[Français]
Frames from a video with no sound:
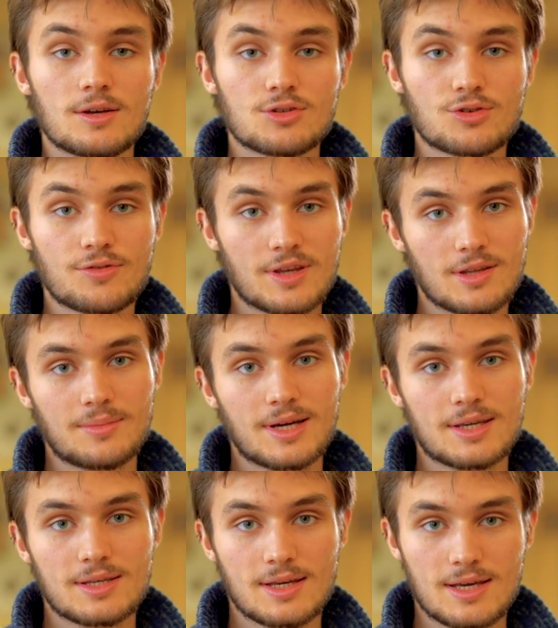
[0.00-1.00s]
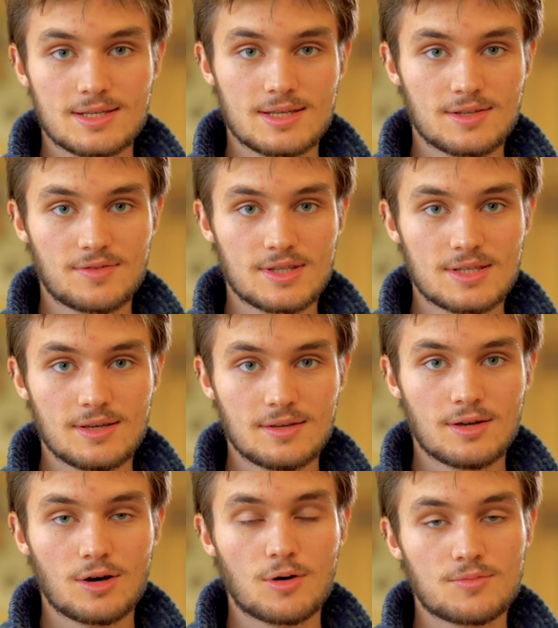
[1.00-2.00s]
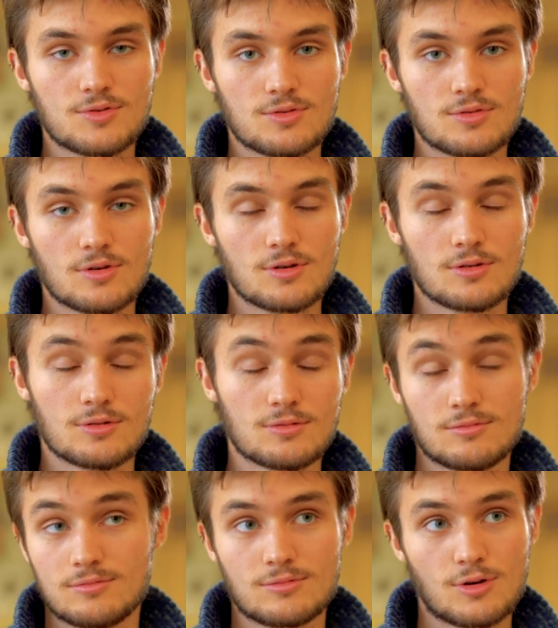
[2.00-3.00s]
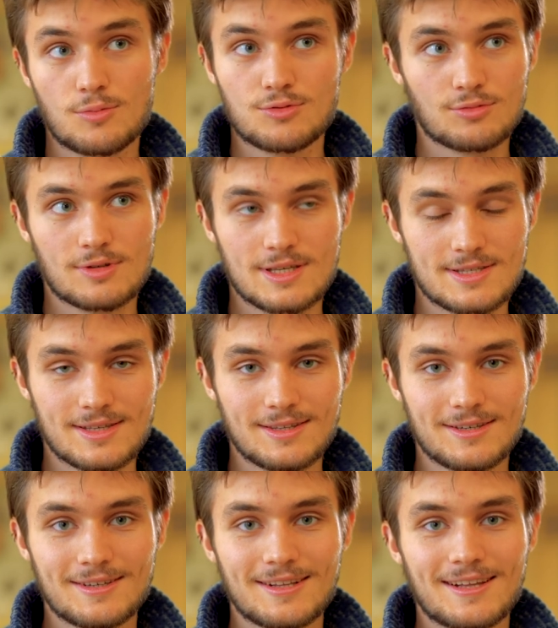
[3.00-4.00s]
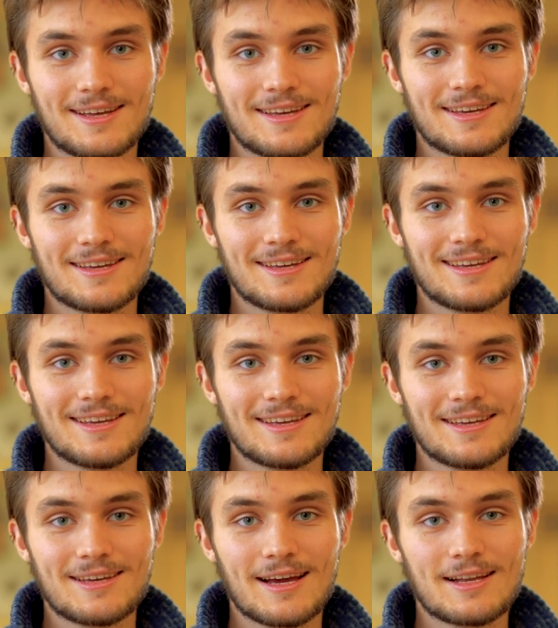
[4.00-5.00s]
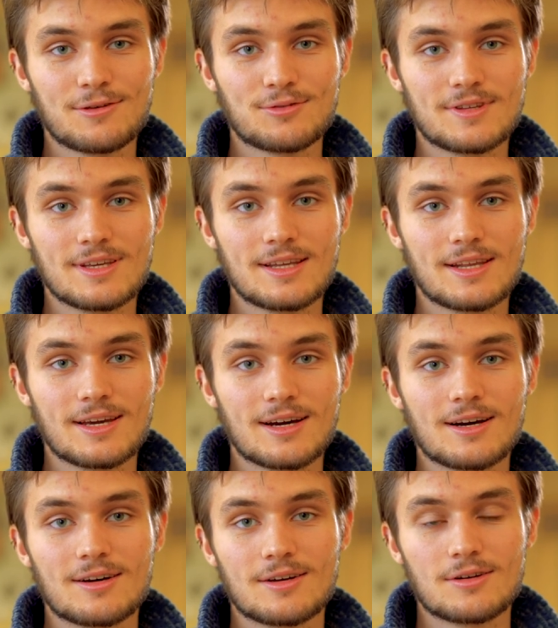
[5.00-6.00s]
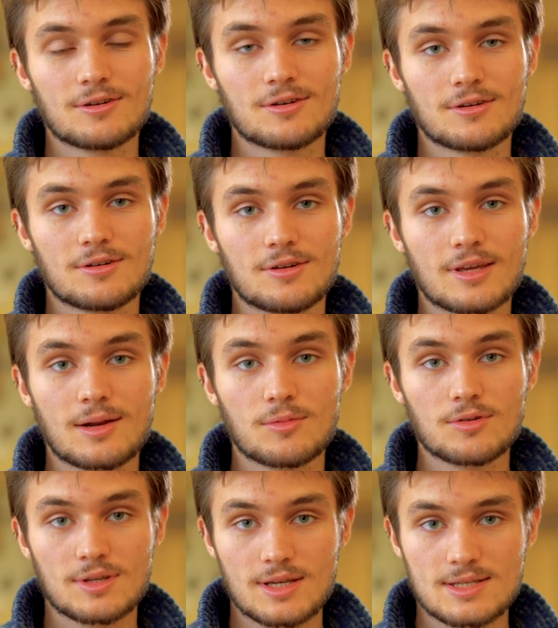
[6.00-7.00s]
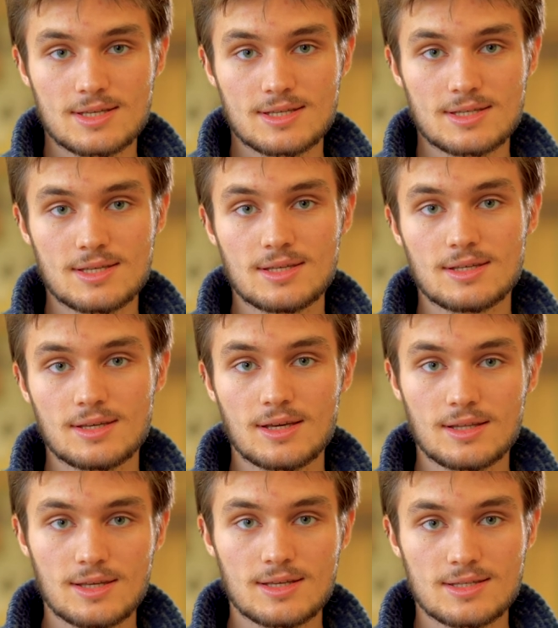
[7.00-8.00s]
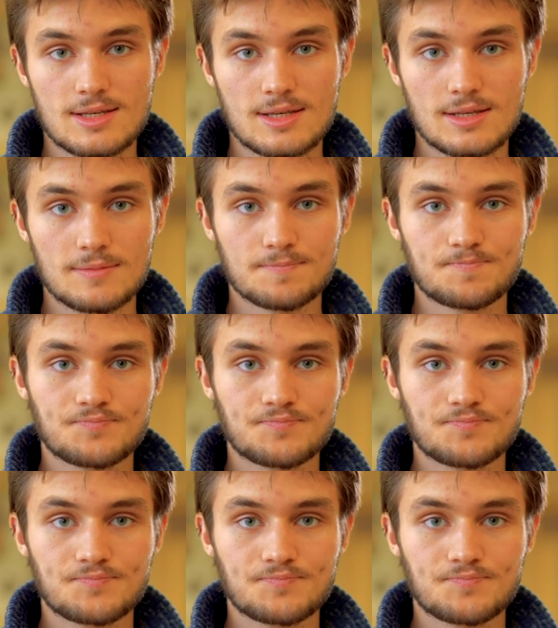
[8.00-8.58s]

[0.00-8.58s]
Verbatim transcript: Je viens d'un bac SSVT, euh, option, ISN, et à l'IUT, il y a euh, également dsSI et dsti